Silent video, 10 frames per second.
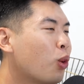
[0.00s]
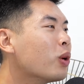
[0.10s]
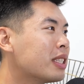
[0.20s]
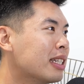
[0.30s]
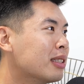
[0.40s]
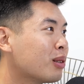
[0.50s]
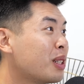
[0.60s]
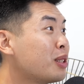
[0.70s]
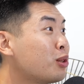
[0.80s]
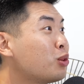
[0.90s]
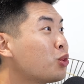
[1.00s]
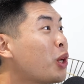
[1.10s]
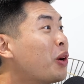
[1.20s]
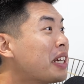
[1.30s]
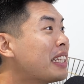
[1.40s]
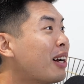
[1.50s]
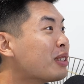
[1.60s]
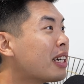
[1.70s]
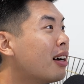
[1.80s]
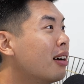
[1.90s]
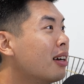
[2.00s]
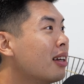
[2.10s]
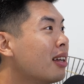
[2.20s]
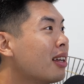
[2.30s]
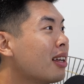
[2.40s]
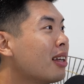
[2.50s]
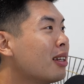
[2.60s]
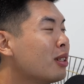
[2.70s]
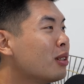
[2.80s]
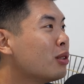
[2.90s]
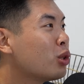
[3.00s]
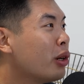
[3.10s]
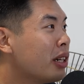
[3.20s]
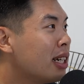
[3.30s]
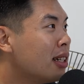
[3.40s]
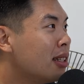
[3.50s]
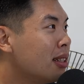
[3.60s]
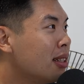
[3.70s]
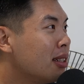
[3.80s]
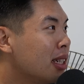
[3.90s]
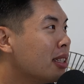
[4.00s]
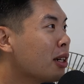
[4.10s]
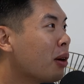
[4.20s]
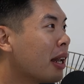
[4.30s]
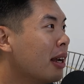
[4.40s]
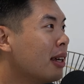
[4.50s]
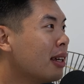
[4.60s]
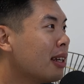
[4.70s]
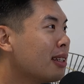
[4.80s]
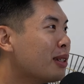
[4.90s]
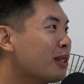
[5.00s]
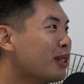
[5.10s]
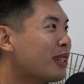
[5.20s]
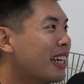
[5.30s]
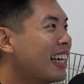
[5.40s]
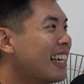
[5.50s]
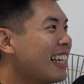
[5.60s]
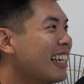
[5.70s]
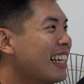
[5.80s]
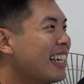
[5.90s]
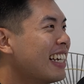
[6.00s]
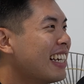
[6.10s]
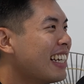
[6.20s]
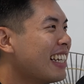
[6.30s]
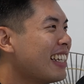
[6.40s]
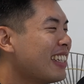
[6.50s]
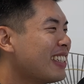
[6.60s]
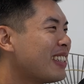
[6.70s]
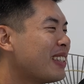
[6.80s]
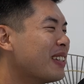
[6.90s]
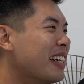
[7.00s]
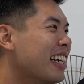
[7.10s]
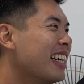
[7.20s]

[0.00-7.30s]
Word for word: 过程中，就是最后一根稻草，这是最后一根稻草，最后一根电灯管，电灯管，对对对，灯泡，最后一颗电灯泡，对。